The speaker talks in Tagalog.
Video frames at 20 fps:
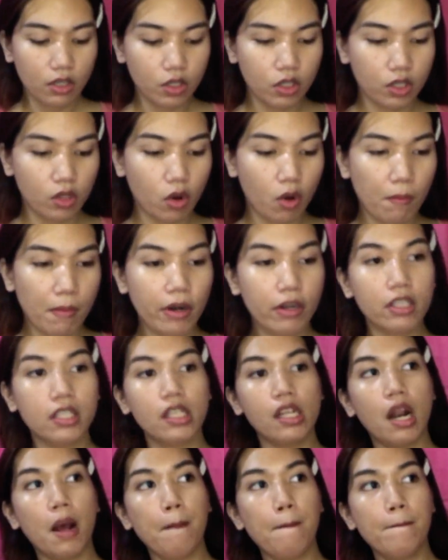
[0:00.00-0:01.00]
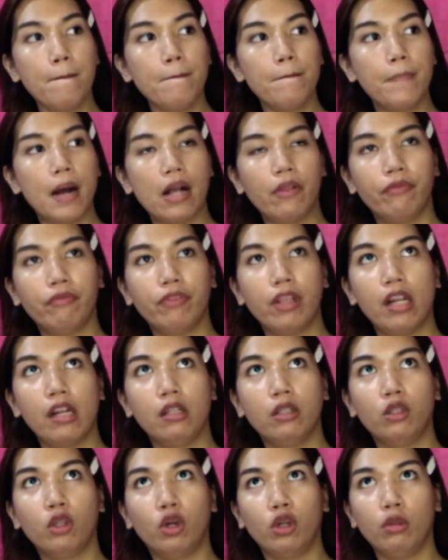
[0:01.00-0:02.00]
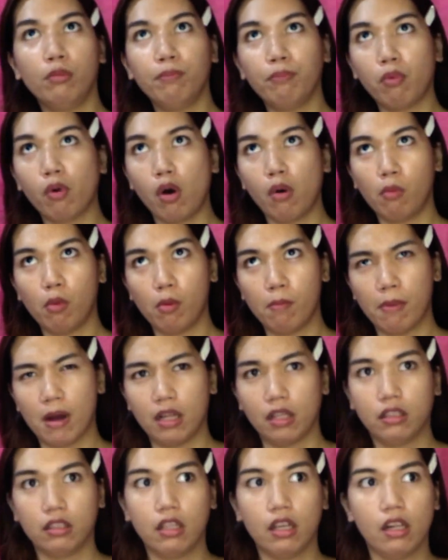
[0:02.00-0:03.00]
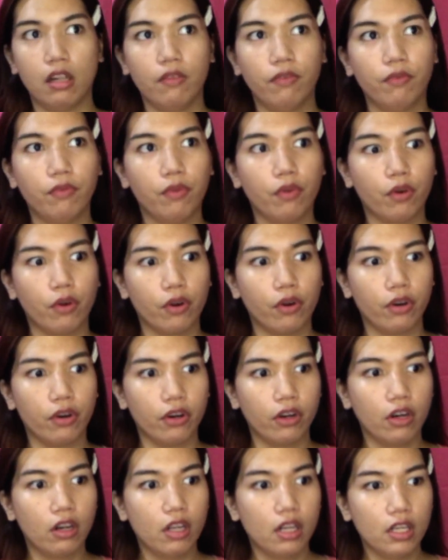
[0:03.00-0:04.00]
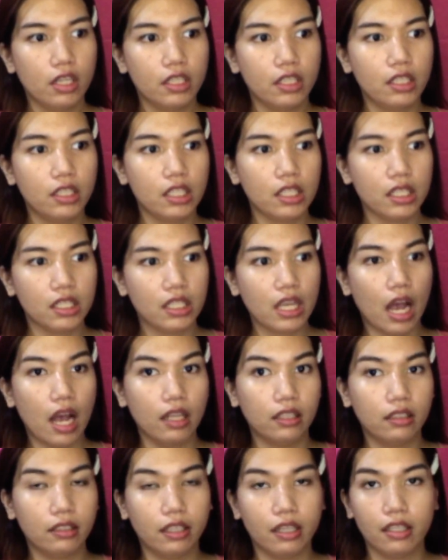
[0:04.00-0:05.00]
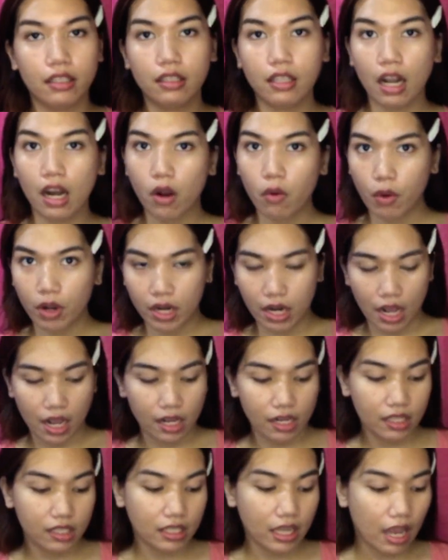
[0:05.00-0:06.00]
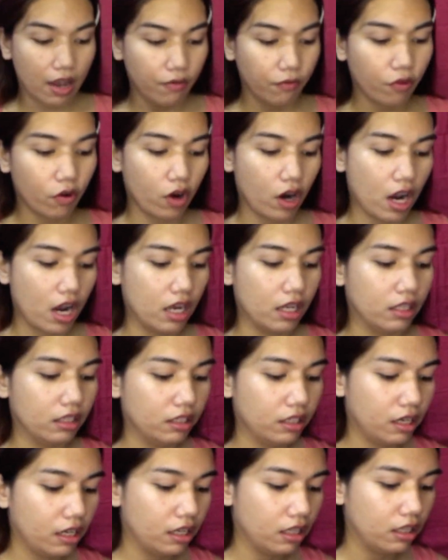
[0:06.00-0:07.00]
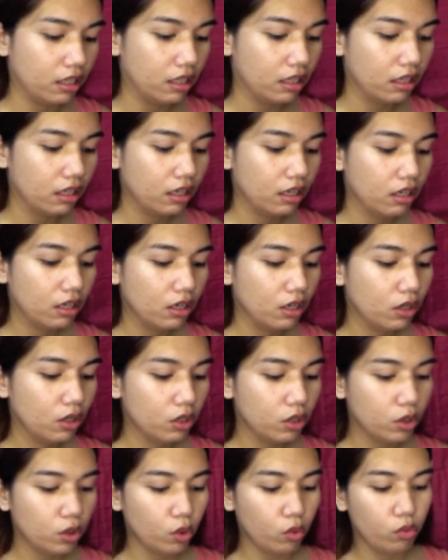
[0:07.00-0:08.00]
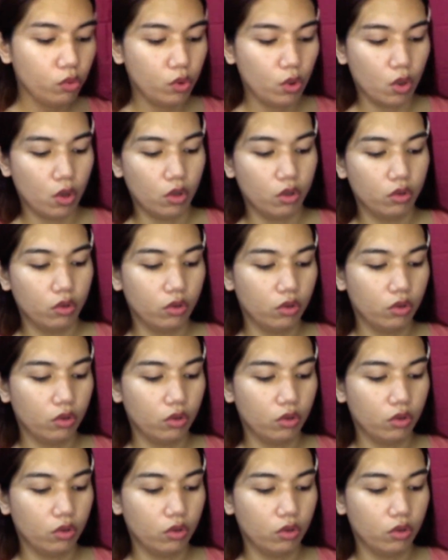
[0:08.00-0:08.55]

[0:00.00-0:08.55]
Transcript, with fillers: So, meron silang bundle doon, promo bundle for 600, dalawa na, isa 400. So, yun.